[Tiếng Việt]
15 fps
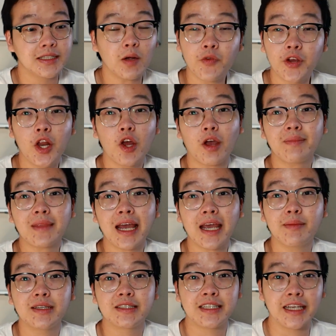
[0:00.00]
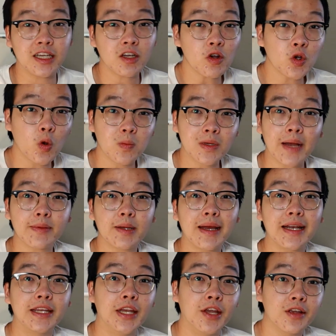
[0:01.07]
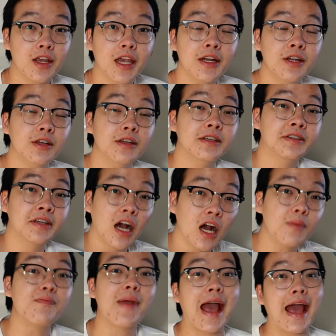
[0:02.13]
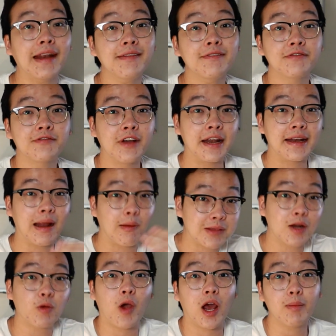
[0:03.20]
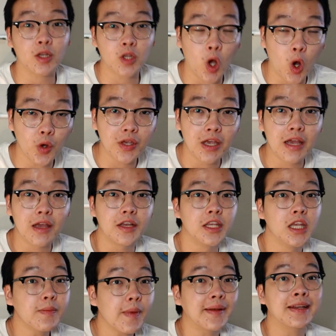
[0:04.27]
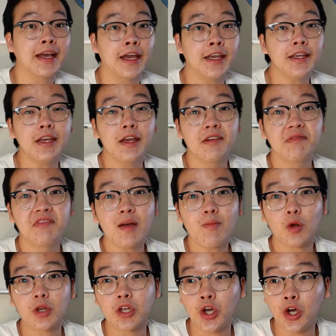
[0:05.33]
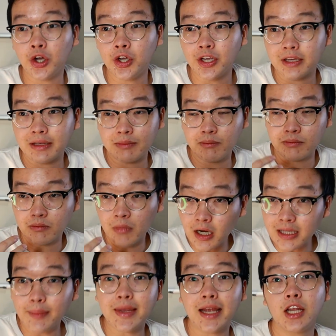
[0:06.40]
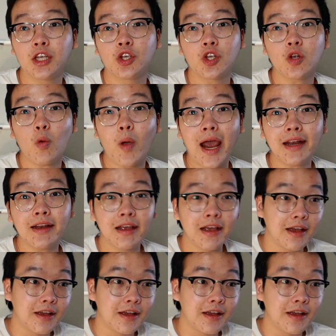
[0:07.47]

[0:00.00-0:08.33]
trong video ngày hôm nay mình chỉ có cung cấp các bạn những cái kiến thức cơ bản về đọc thanh khoản mà thôi nhưng mình nghĩ với một người mới tham gia thị trường chứng khoán